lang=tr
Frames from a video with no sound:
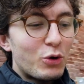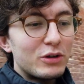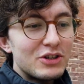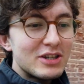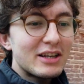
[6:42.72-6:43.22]

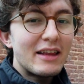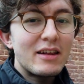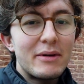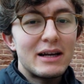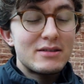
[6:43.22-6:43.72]
olduğu için
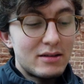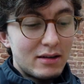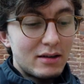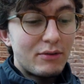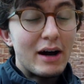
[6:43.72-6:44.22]
kendini biraz
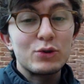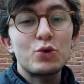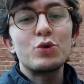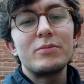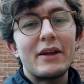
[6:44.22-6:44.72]
e, farklı
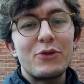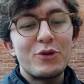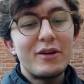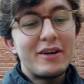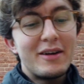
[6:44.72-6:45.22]

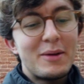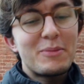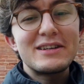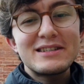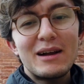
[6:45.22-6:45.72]
konumlandırıyor.
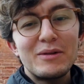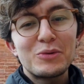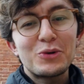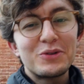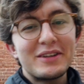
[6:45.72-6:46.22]
Prizler de
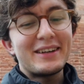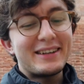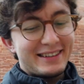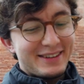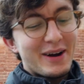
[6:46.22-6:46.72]
bu konuda
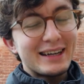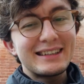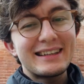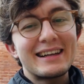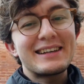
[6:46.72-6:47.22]
e,
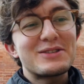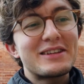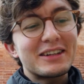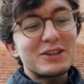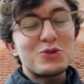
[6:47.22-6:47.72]
farklıydı. Herkes
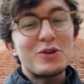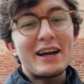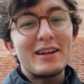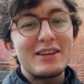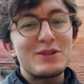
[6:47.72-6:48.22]
dalga geçiyor
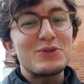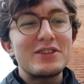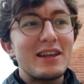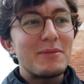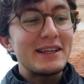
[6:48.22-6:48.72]
yani
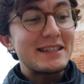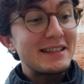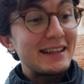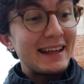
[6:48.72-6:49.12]
İsviçre demeyiz